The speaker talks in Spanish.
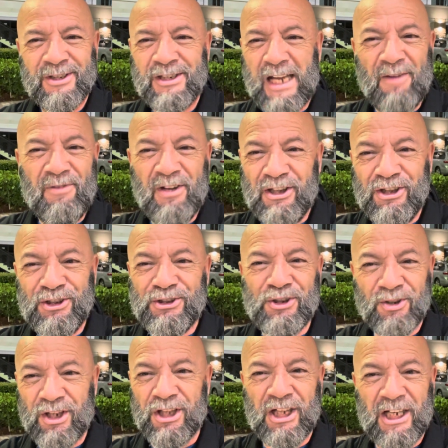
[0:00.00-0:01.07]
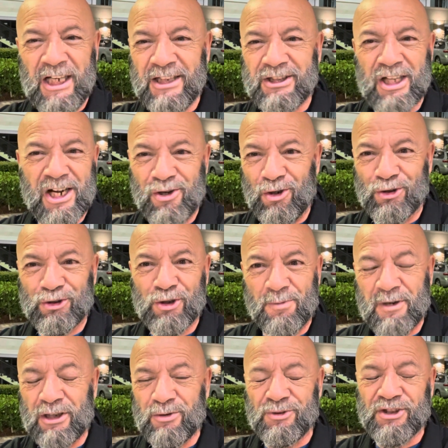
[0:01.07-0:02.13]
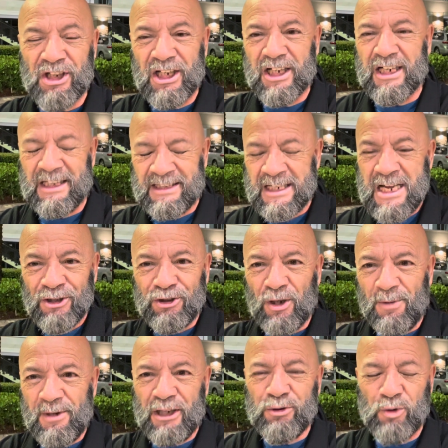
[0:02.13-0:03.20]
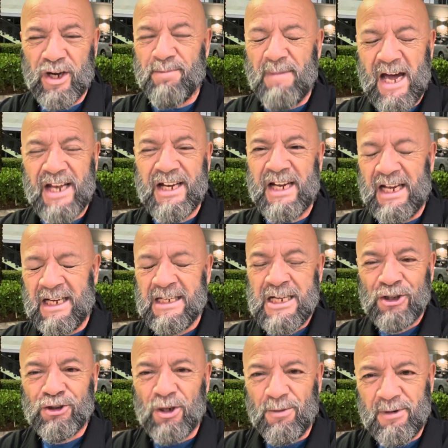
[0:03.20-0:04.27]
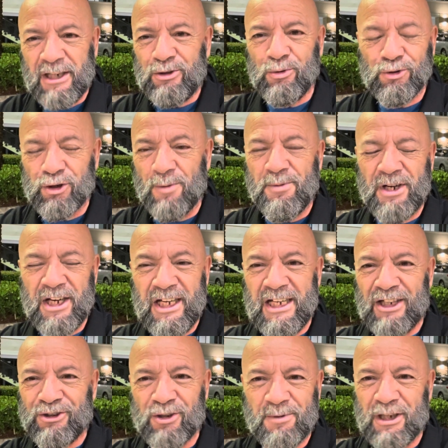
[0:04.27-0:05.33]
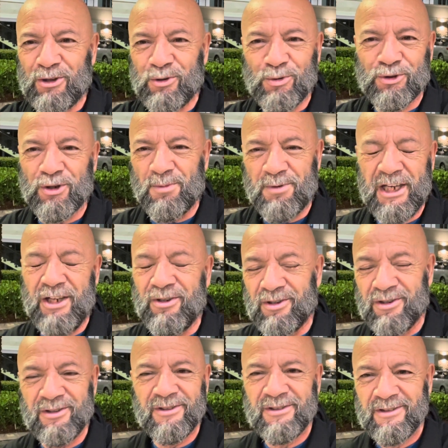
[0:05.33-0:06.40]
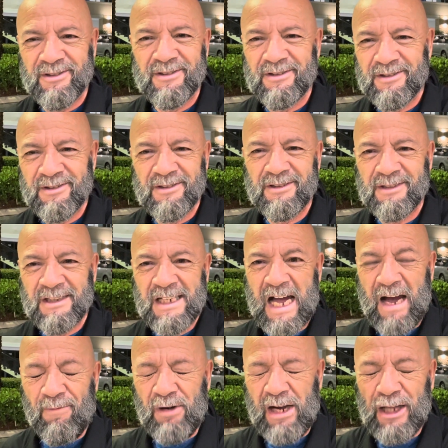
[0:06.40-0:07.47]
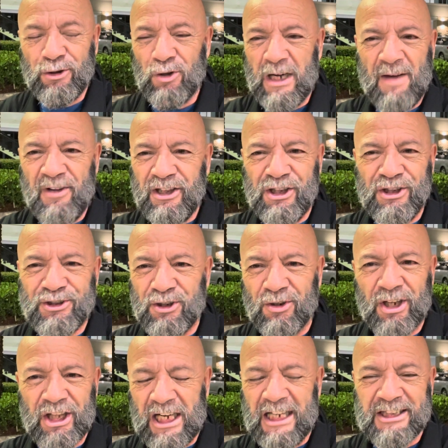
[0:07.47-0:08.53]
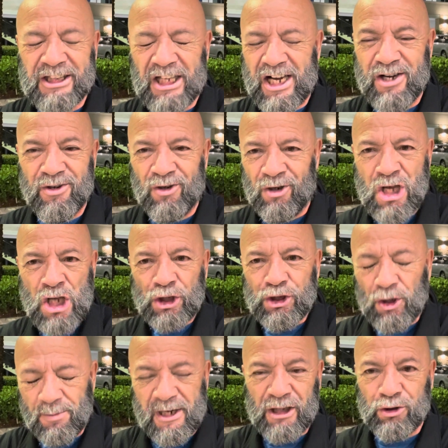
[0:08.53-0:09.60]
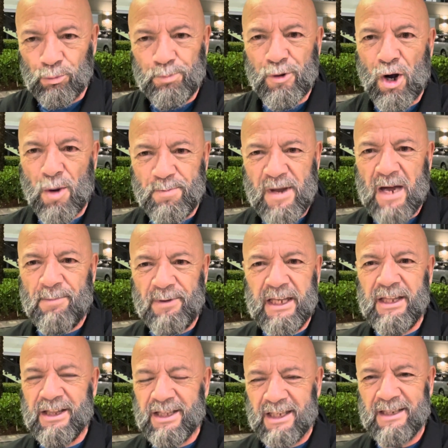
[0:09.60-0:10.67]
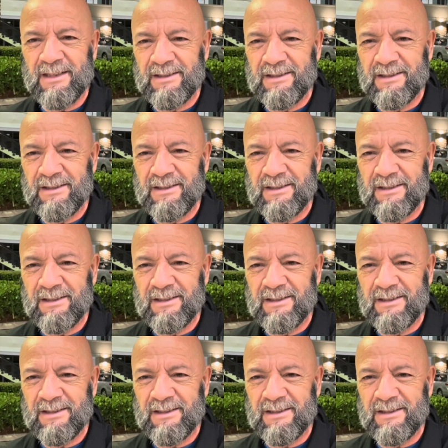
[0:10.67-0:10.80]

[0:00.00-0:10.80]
las bendiciones del Eterno sobre tus hijas, sobre tu hermana, sobre tu sobrina, sobre tu sobrino. Hablando las bendiciones del Eterno sobre tu propia vida.